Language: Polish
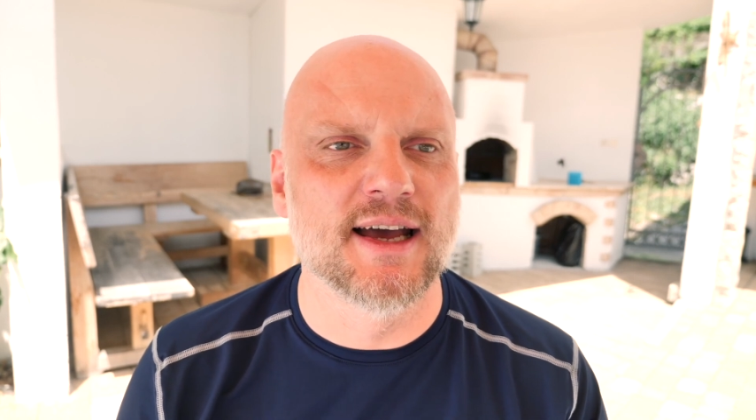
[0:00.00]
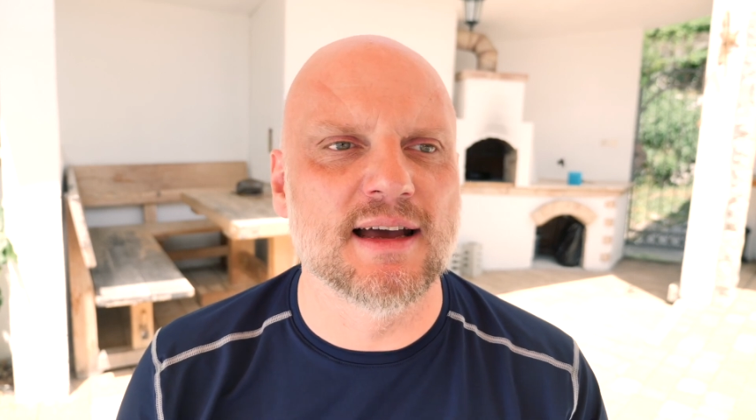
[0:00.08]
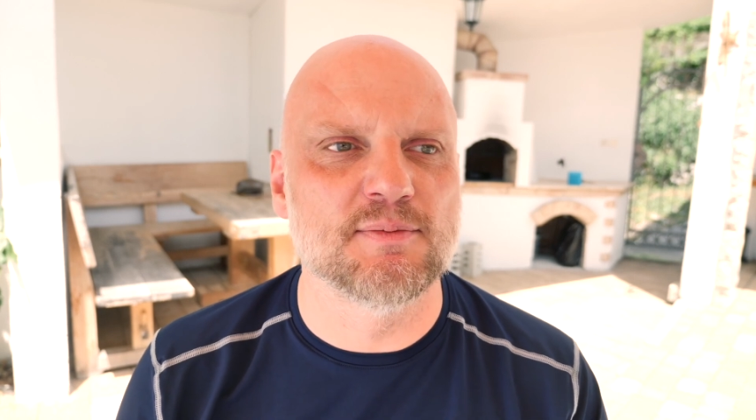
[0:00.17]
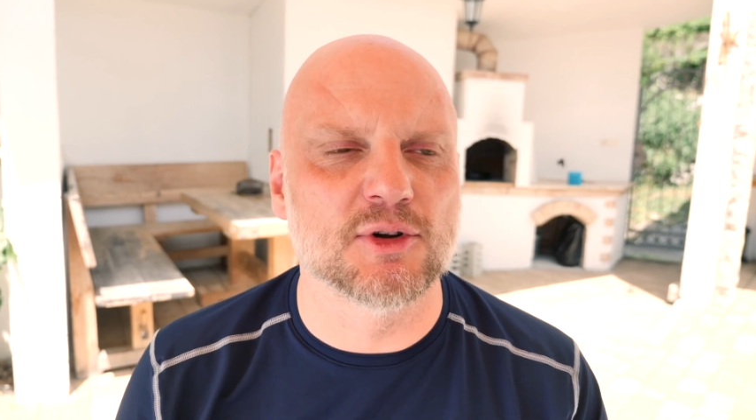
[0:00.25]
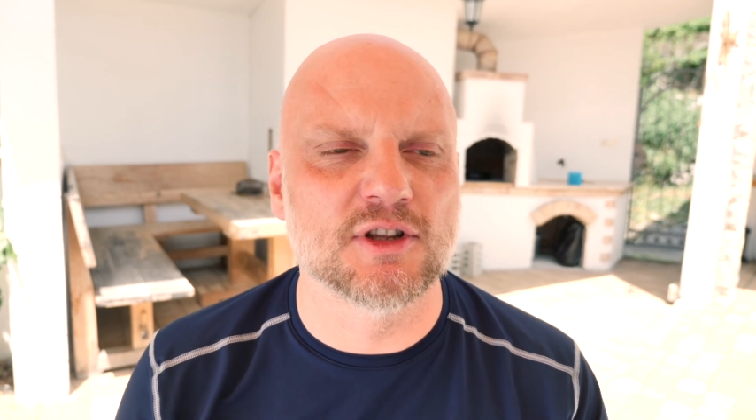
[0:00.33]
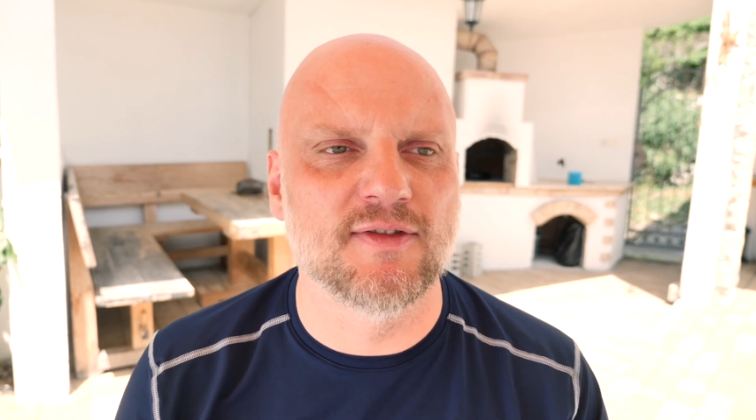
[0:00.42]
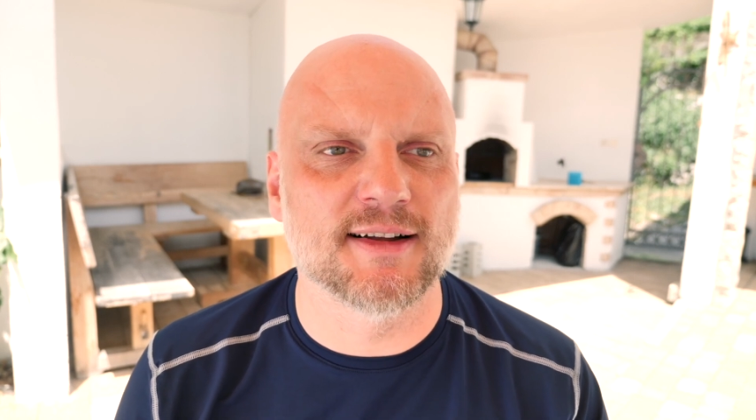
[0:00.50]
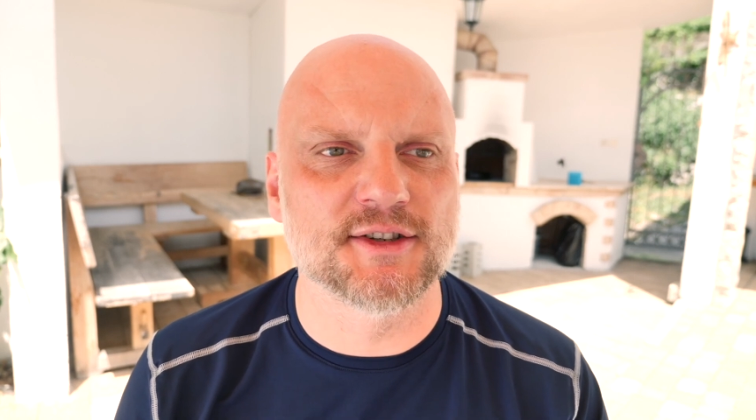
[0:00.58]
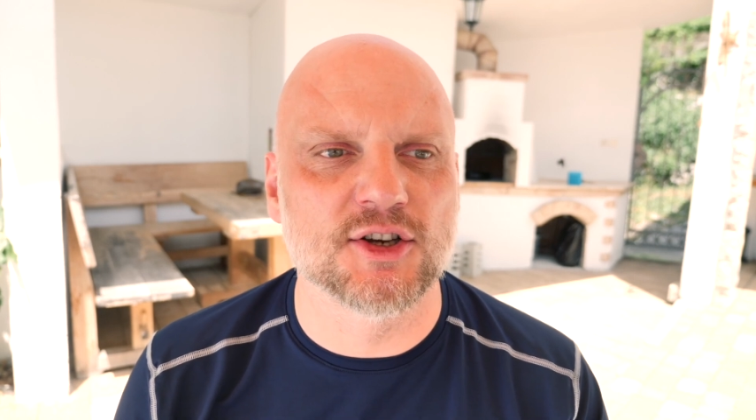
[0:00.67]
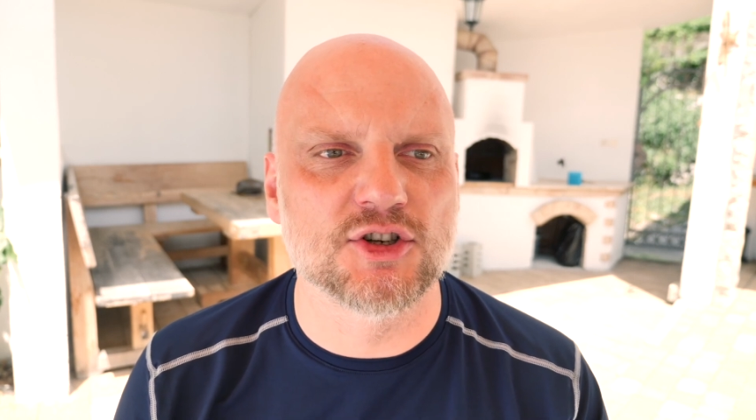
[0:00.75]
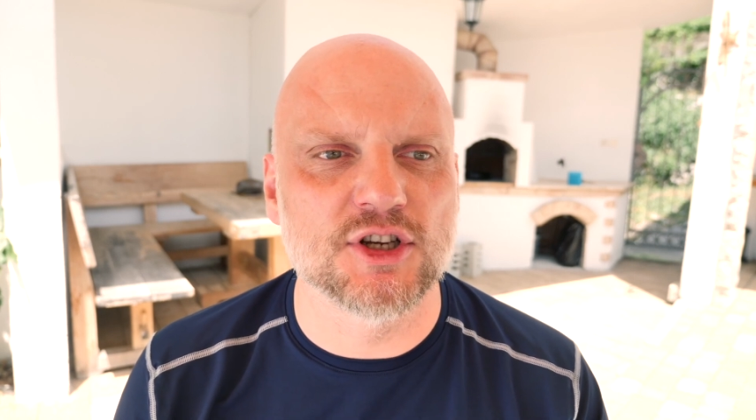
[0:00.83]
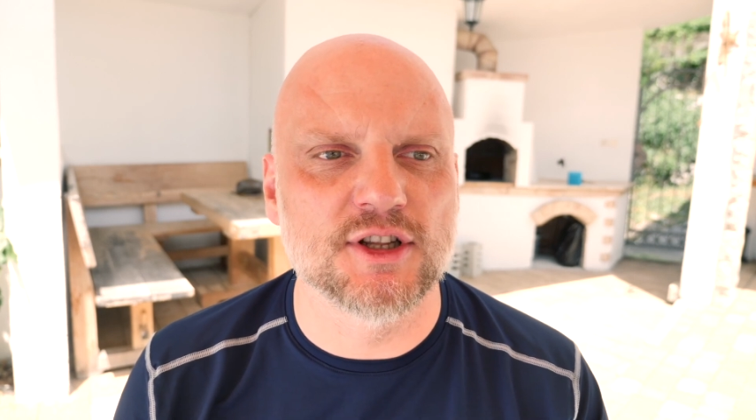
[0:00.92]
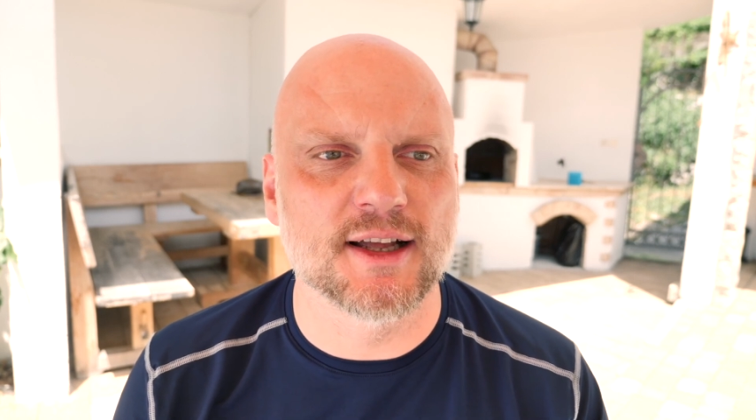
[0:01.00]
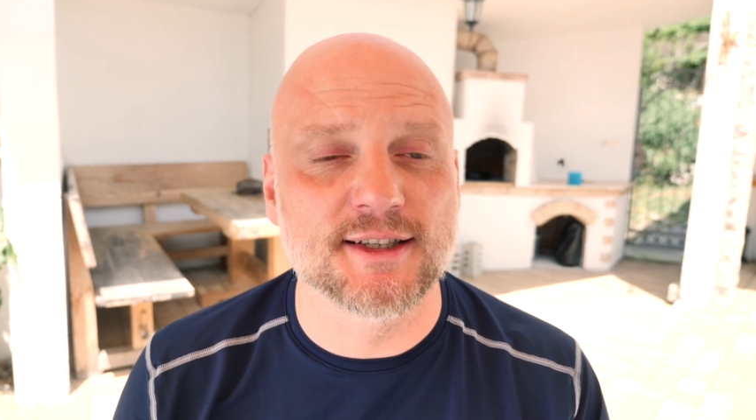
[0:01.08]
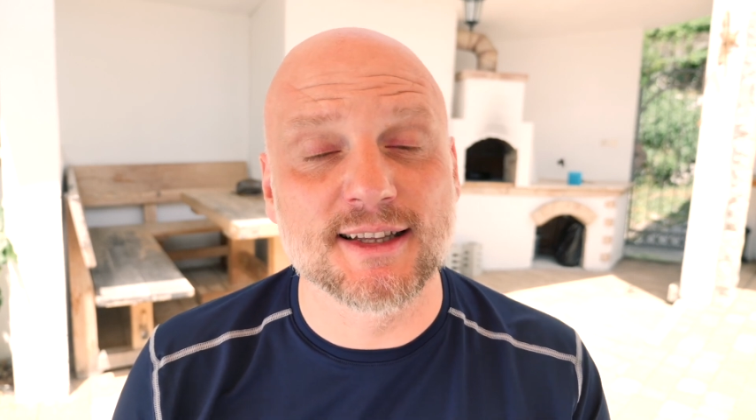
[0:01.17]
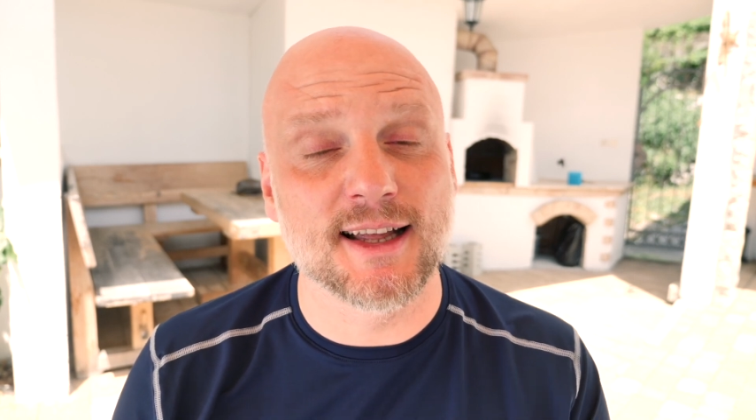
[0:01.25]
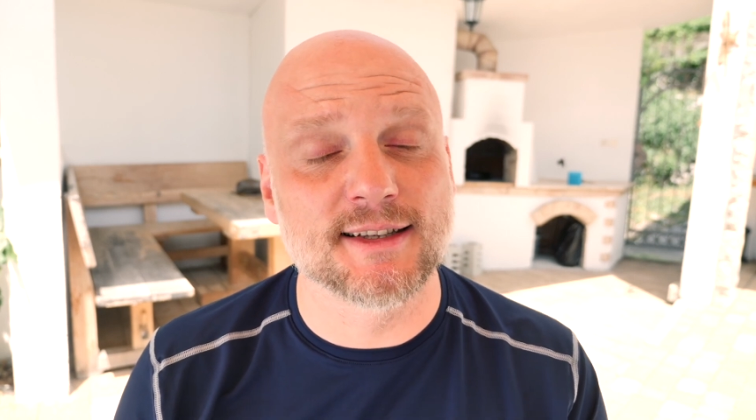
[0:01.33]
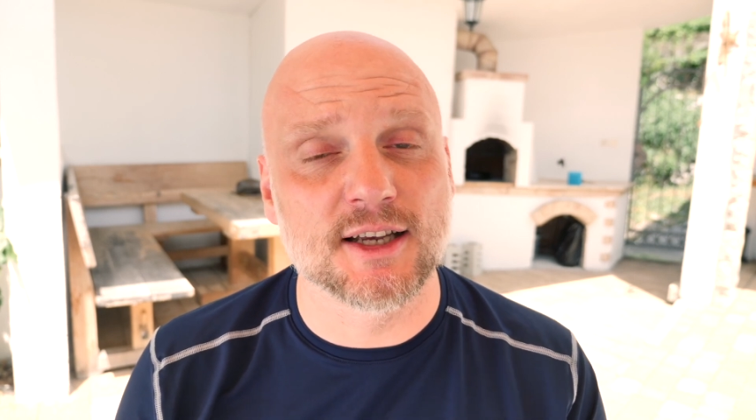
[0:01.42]
e, motywacje, czyli na
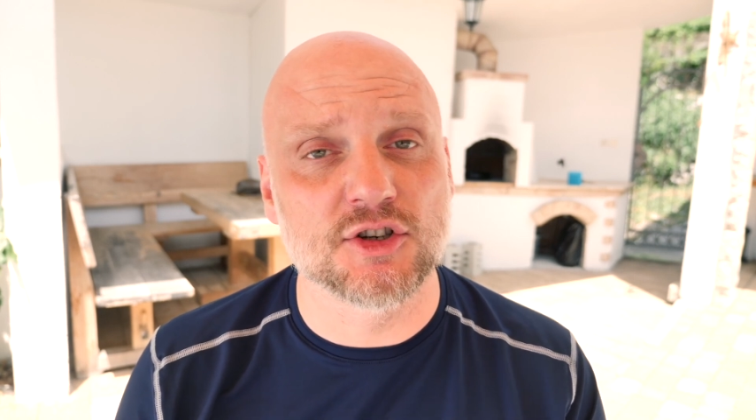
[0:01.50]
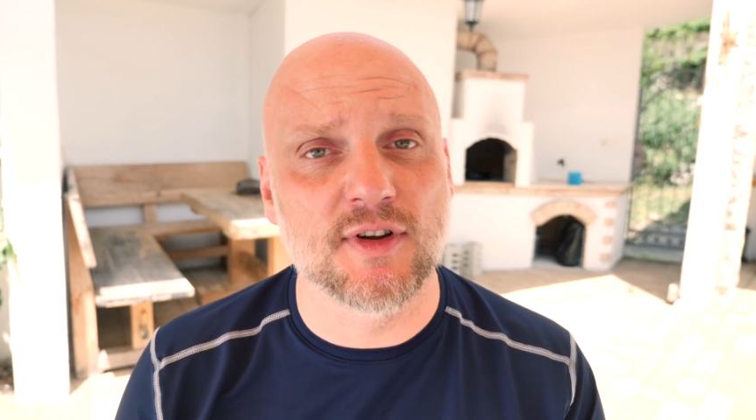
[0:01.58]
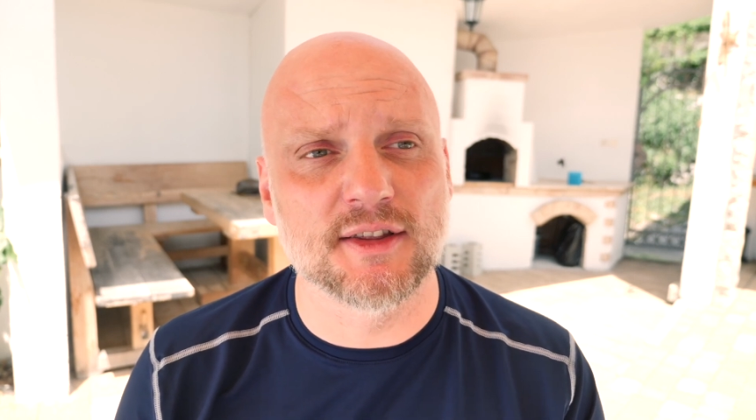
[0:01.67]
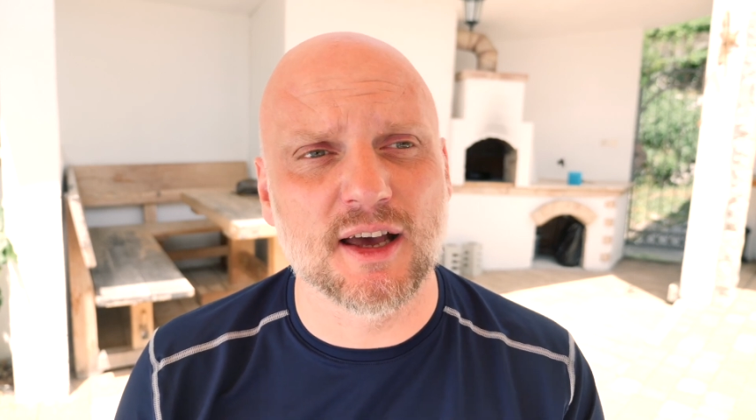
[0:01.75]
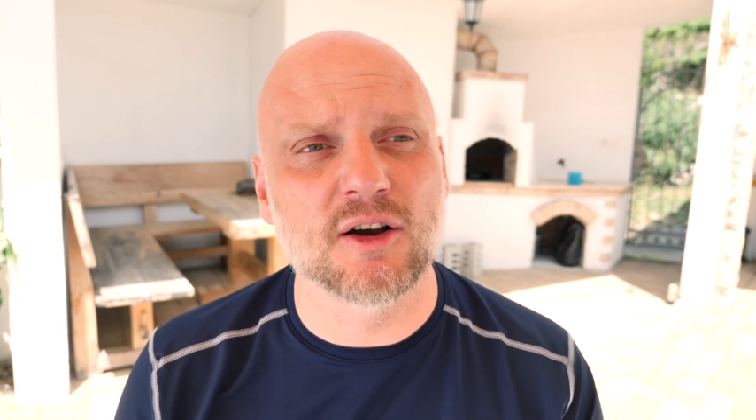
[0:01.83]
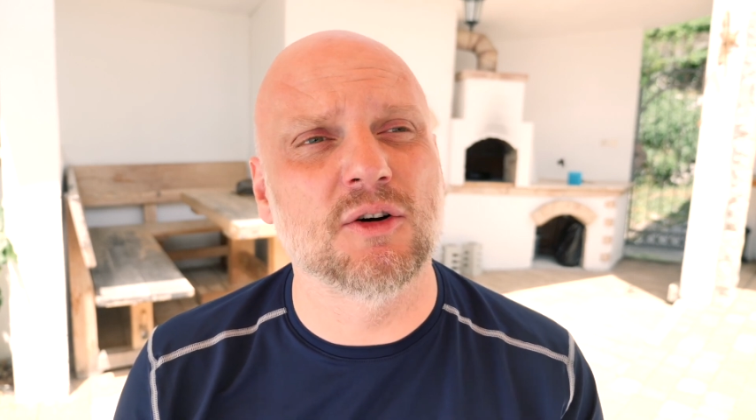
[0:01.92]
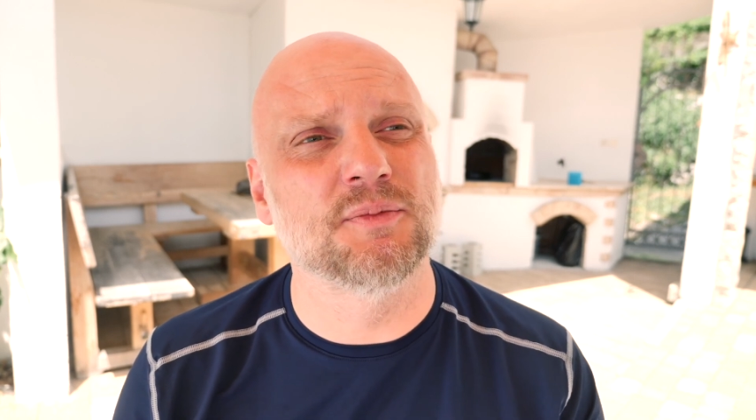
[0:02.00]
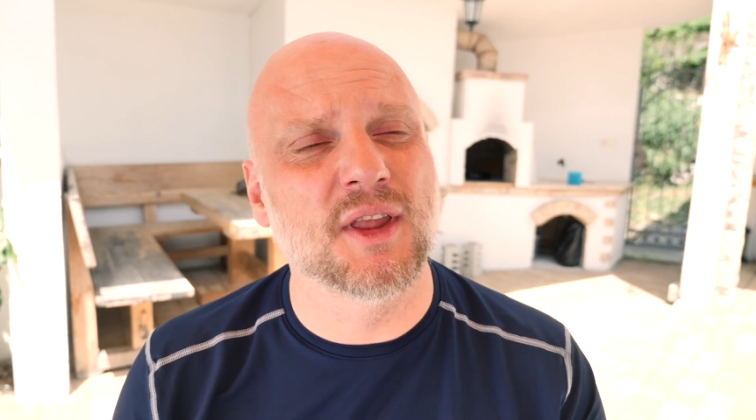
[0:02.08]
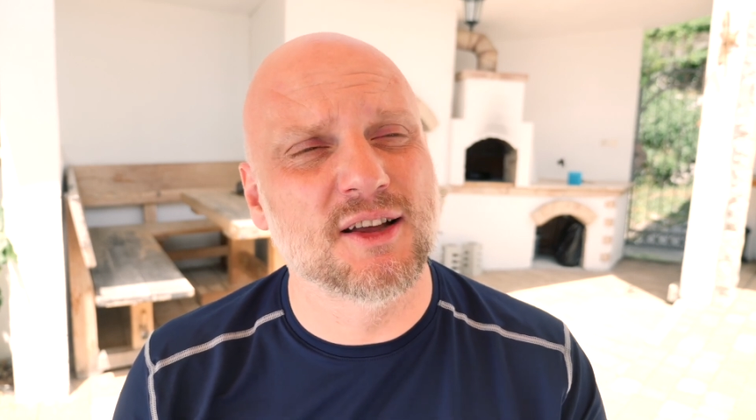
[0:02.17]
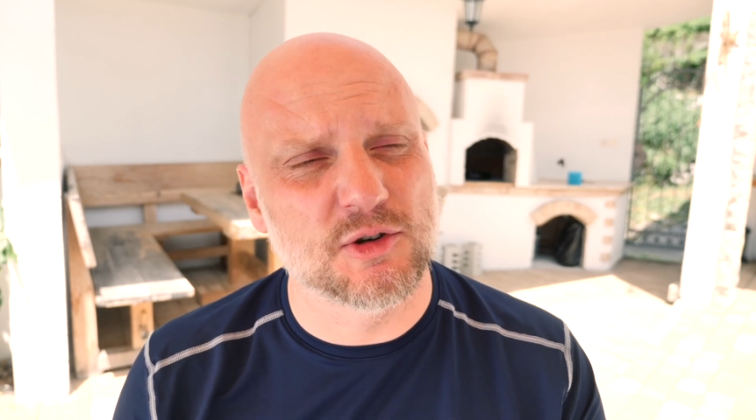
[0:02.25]
cytat ze świętego.